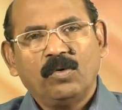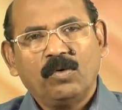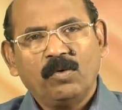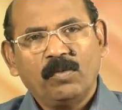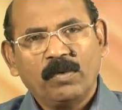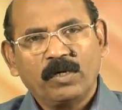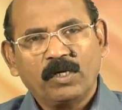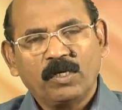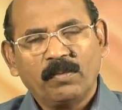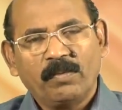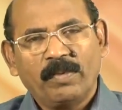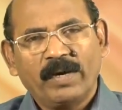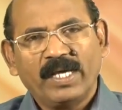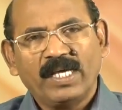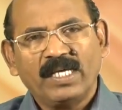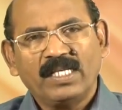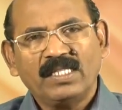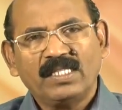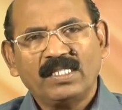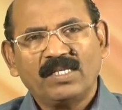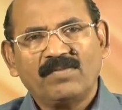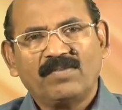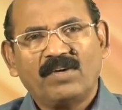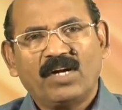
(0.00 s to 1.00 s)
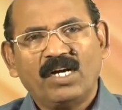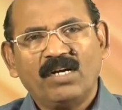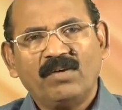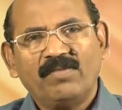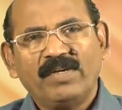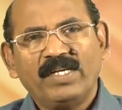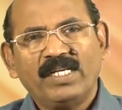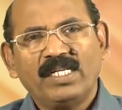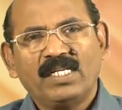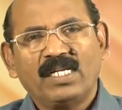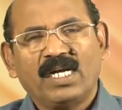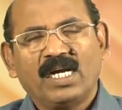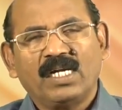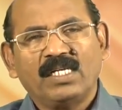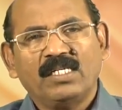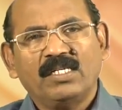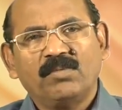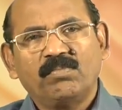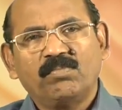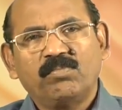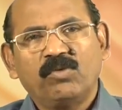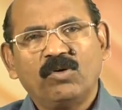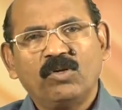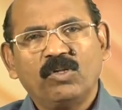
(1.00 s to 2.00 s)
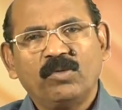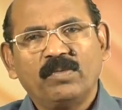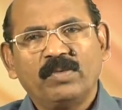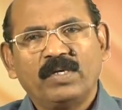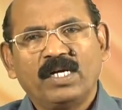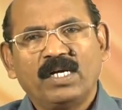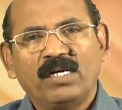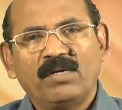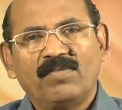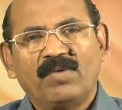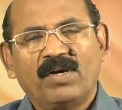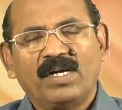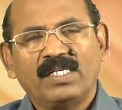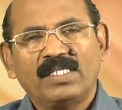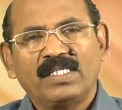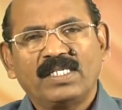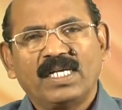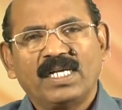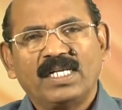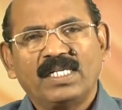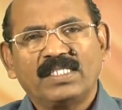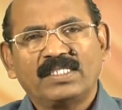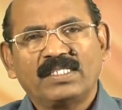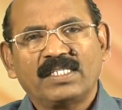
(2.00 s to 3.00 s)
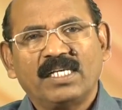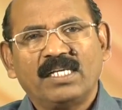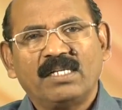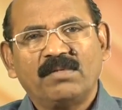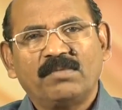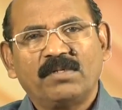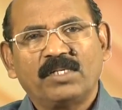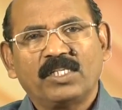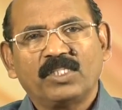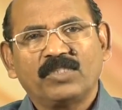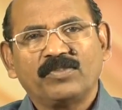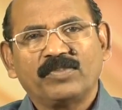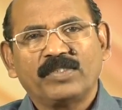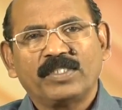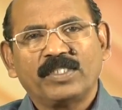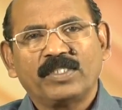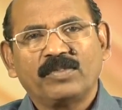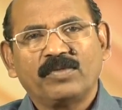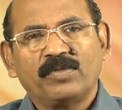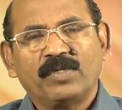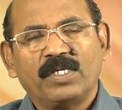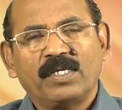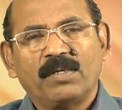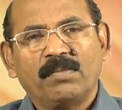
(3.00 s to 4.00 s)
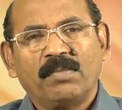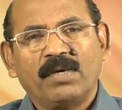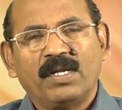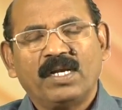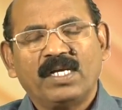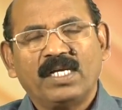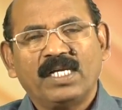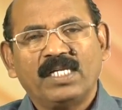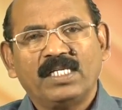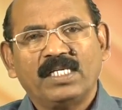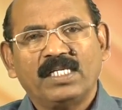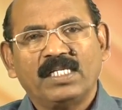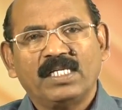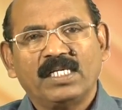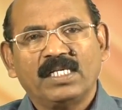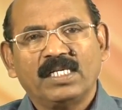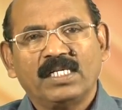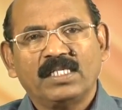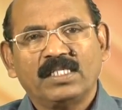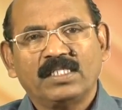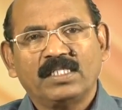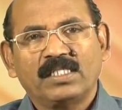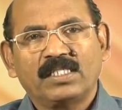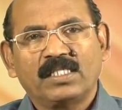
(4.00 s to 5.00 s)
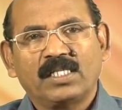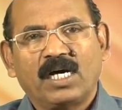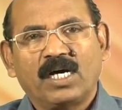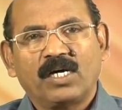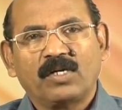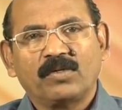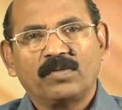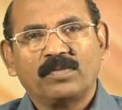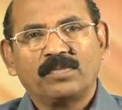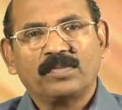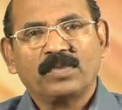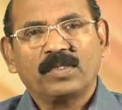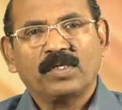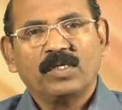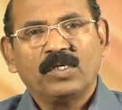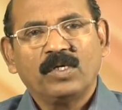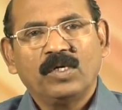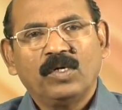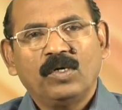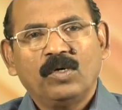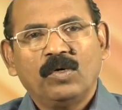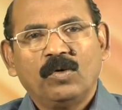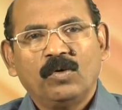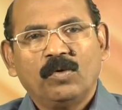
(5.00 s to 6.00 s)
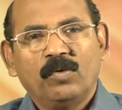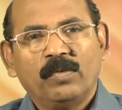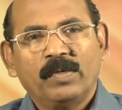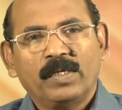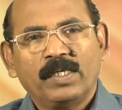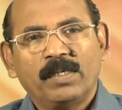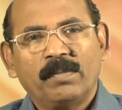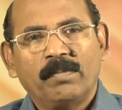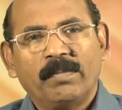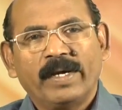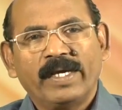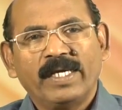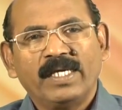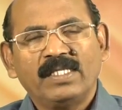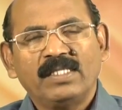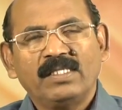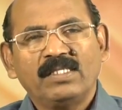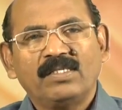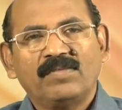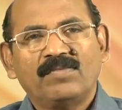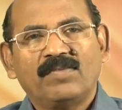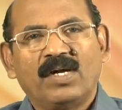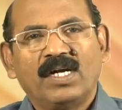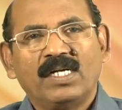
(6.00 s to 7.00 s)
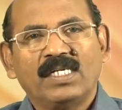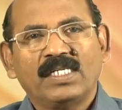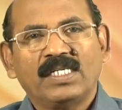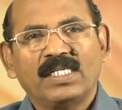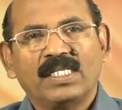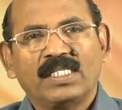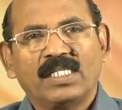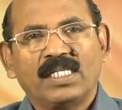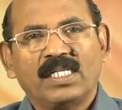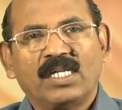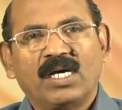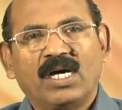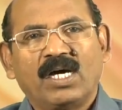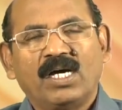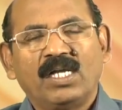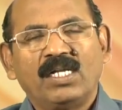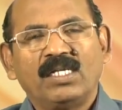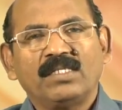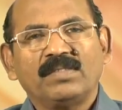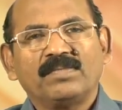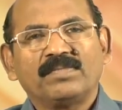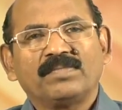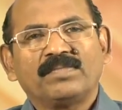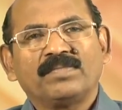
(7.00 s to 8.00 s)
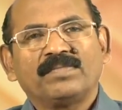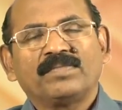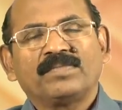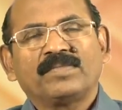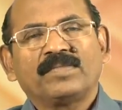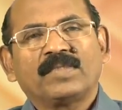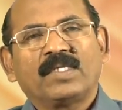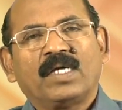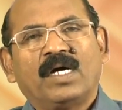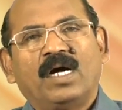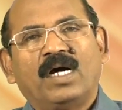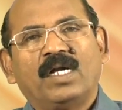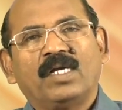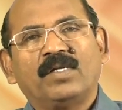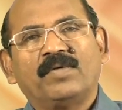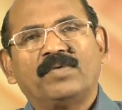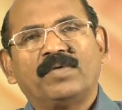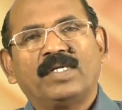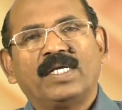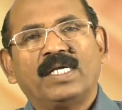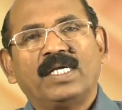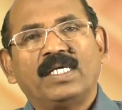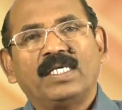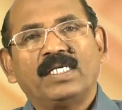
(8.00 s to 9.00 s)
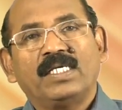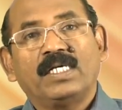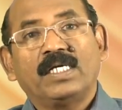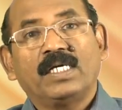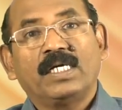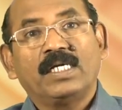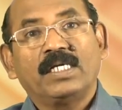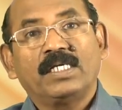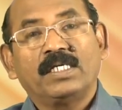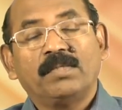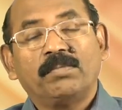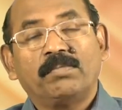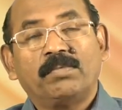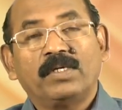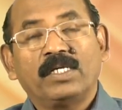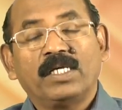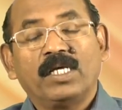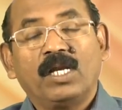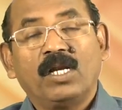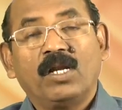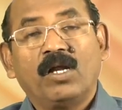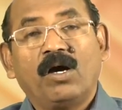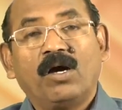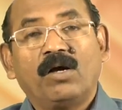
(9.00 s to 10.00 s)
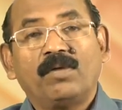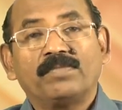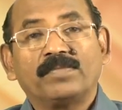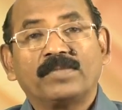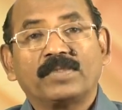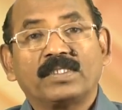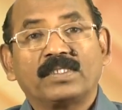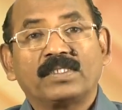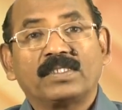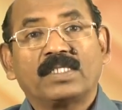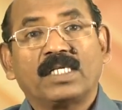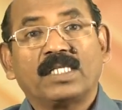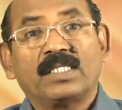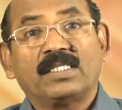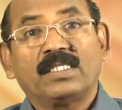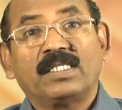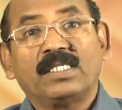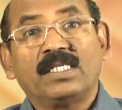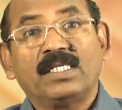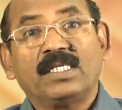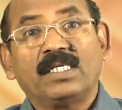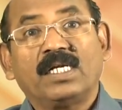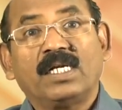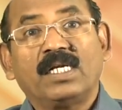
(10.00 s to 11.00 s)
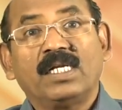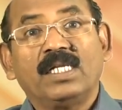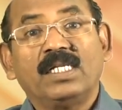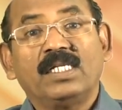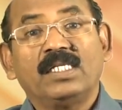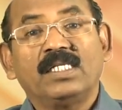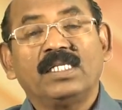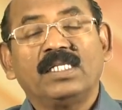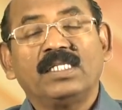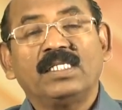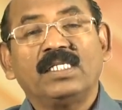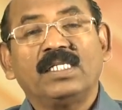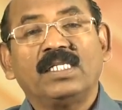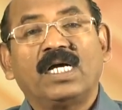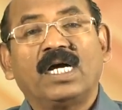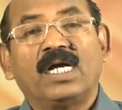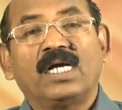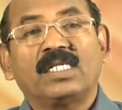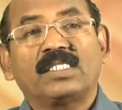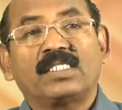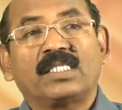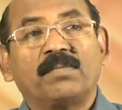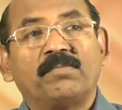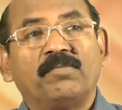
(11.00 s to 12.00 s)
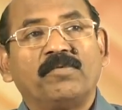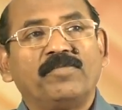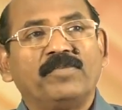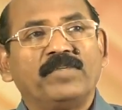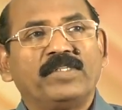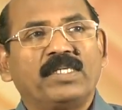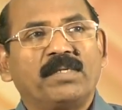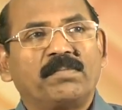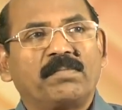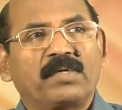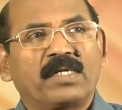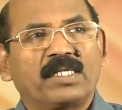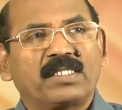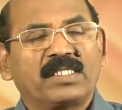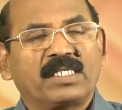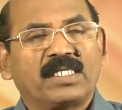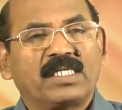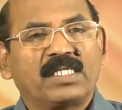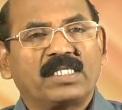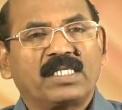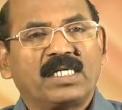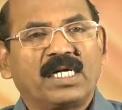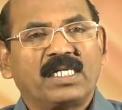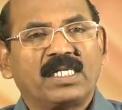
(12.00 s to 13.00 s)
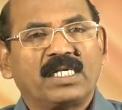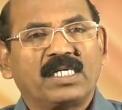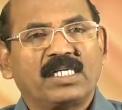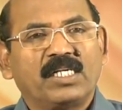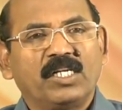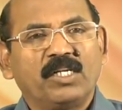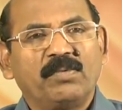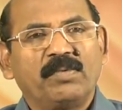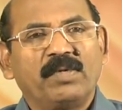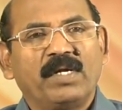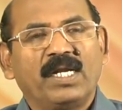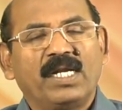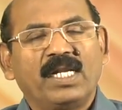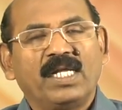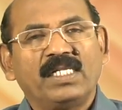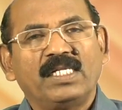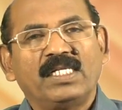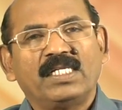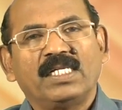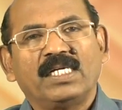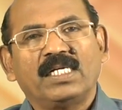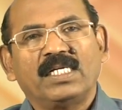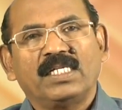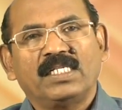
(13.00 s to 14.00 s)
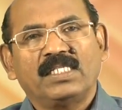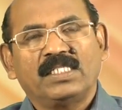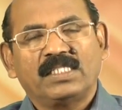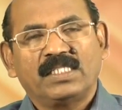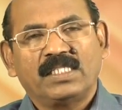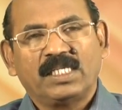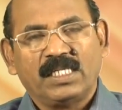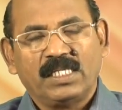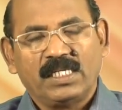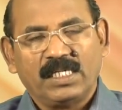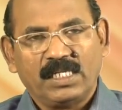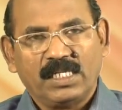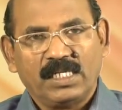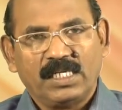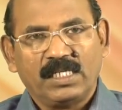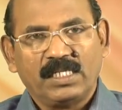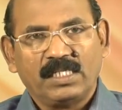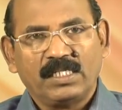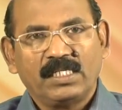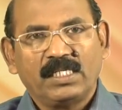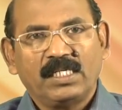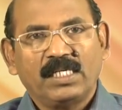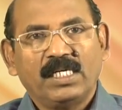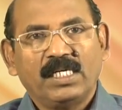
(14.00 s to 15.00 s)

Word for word: உமக்கு பயந்த வாழ்வை நாங்கள் எப்பொழுதும் எங்கள் வாழ்க்கையில் செயல்படுத்துவதற்குரிய பலனை நீர் எங்களுக்கு தாரும் உமக்கு பயந்து வாழ்கிறதினால் ஆண்டவரே எங்களுக்கு இப்படியெல்லாம் சத்துருக்களிலிருந்து நாங்கள் தப்புவிக்கப்படத்தக்கதான கிருபைகளை நீர் எங்களுக்கு தருகிறீர்